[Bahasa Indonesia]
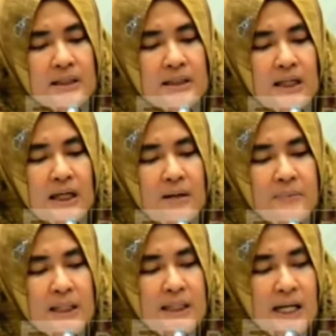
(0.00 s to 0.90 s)
Jika
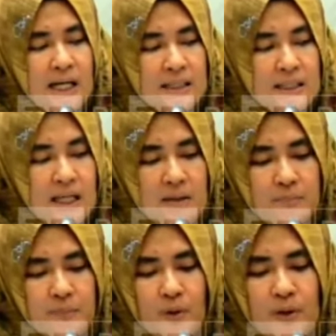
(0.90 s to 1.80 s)
kami lihat
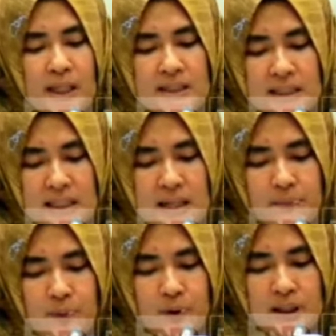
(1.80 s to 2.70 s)
dalam proyeksi
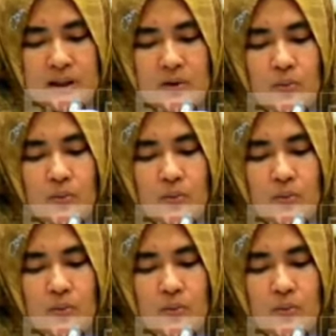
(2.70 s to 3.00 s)
laporan